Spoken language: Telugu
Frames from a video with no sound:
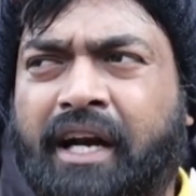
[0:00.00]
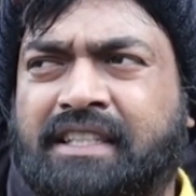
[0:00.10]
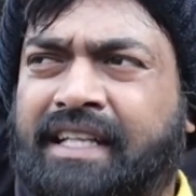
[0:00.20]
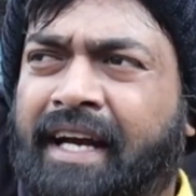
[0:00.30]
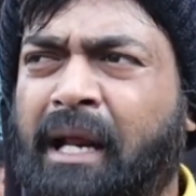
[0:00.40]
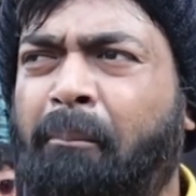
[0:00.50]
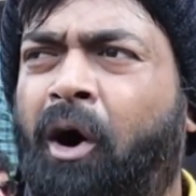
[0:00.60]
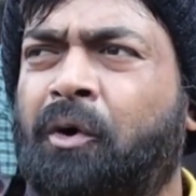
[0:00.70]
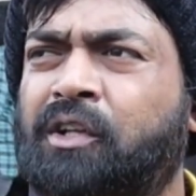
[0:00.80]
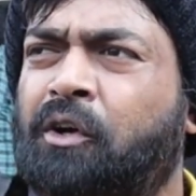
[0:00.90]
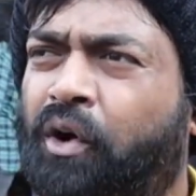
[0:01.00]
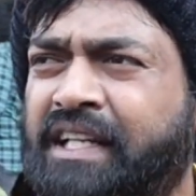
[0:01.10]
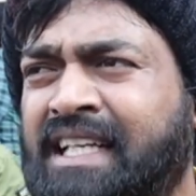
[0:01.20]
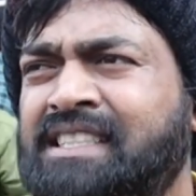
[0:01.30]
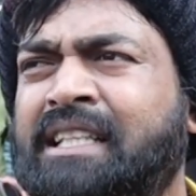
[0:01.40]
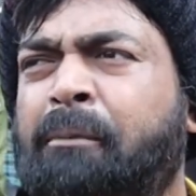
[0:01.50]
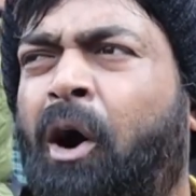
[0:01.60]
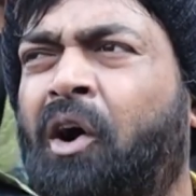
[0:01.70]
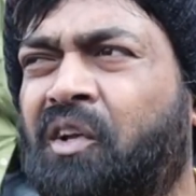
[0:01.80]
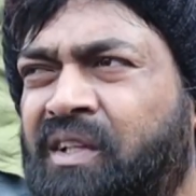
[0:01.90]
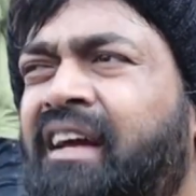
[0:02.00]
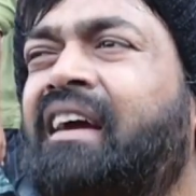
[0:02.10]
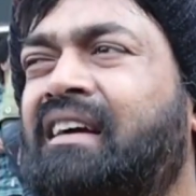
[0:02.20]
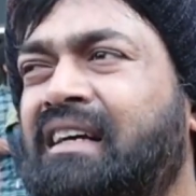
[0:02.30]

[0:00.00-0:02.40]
బాగా నచ్చింది ఎంట్రీ బాగుంటుంది కొన్ని సీన్స్ అయితే బాగుంటుంది